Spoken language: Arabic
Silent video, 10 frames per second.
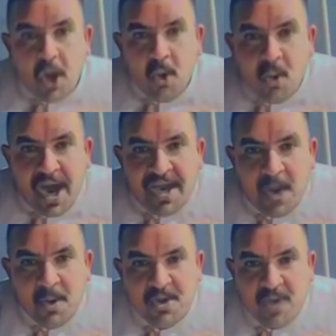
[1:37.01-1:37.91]
وانا
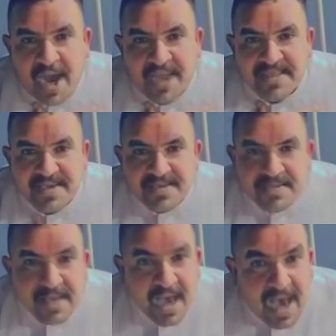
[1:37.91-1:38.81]
اول واحد
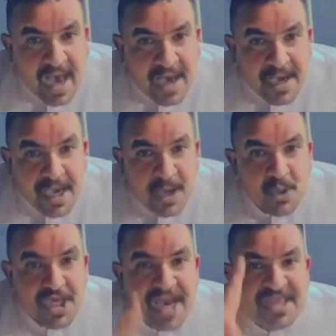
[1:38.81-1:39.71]
ها
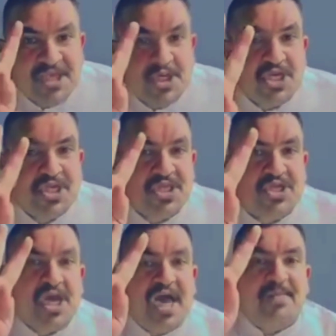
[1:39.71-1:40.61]
وزارة
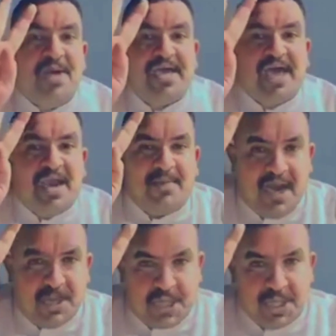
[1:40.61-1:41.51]
التجارة باقي اربع
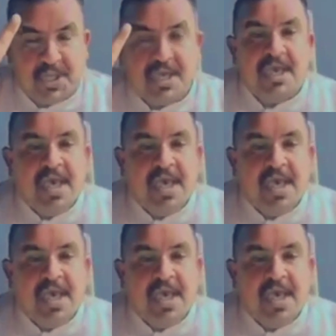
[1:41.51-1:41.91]
حصص